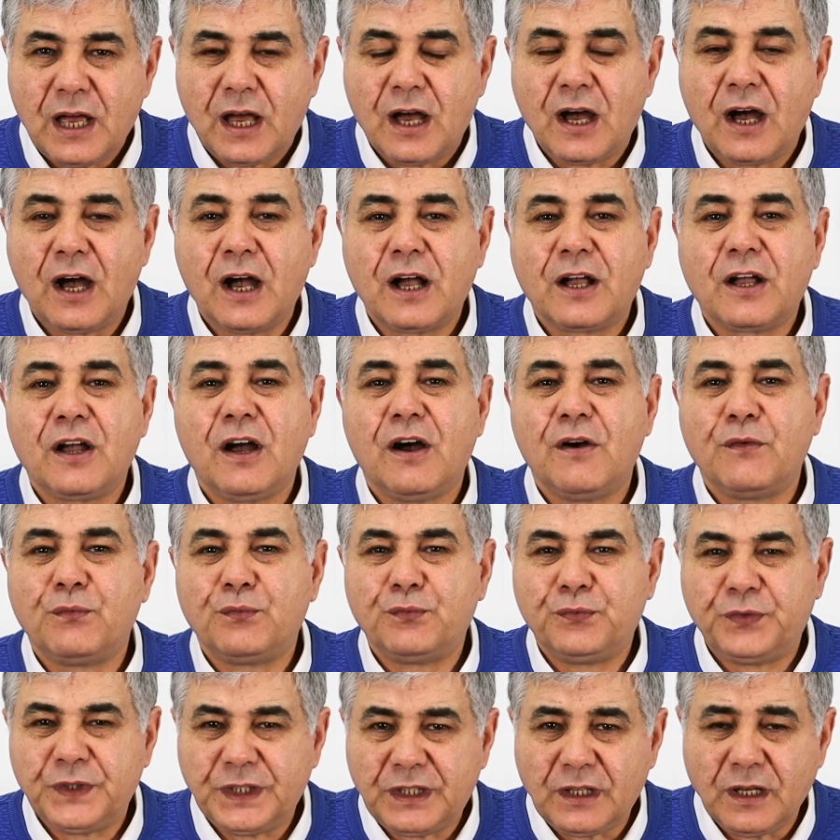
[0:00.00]

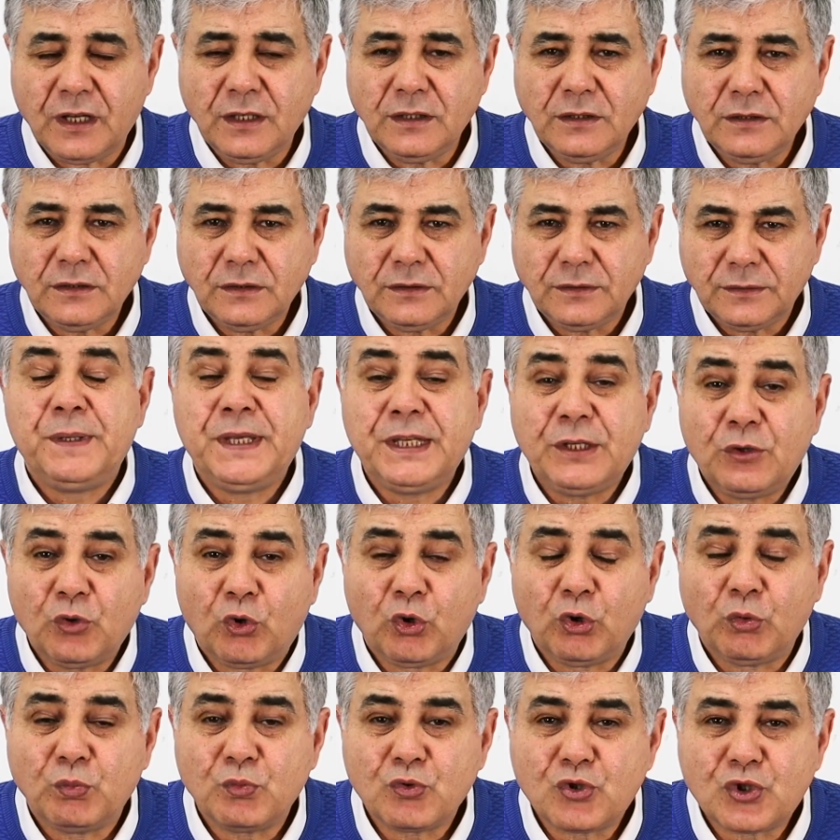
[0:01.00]
Hakan Fidan bir
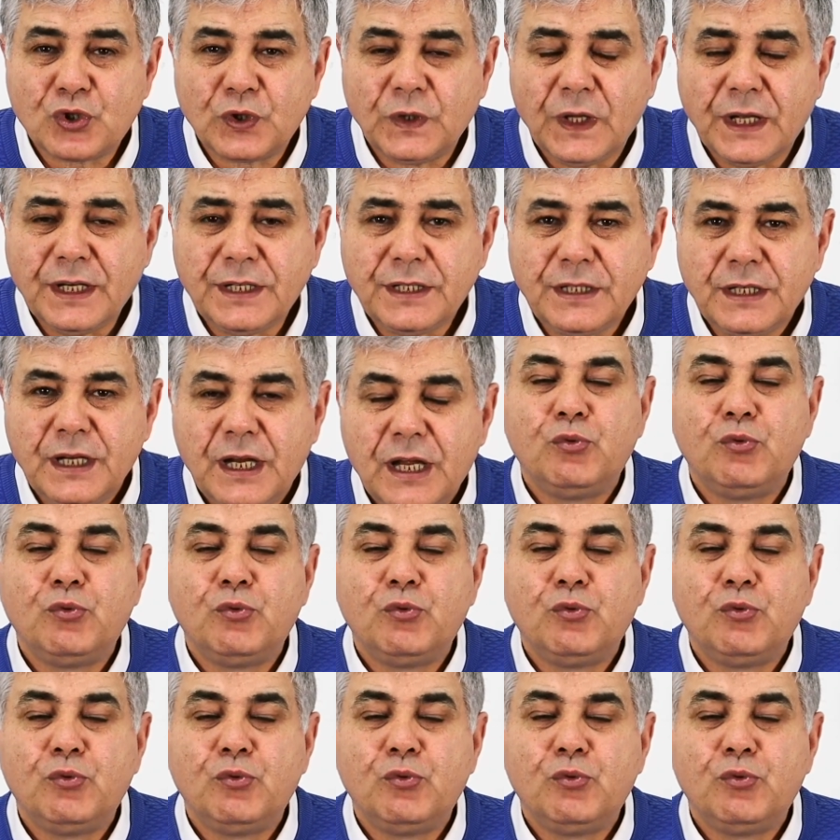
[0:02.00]
olmuşlar.